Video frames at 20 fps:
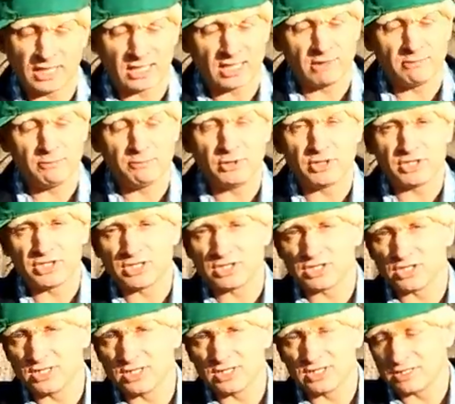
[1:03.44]
takiej być
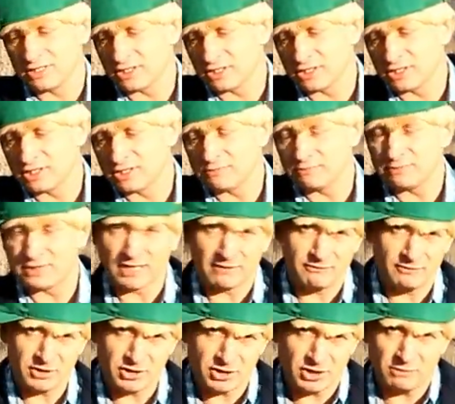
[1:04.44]
y,
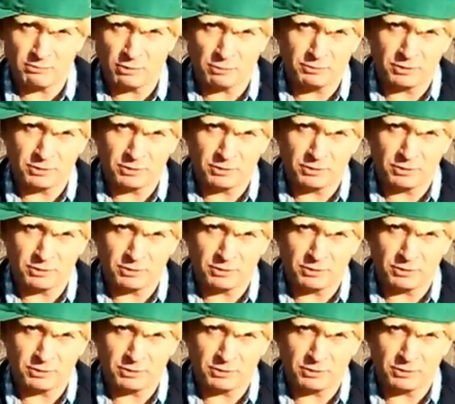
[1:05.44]
sprawy, że po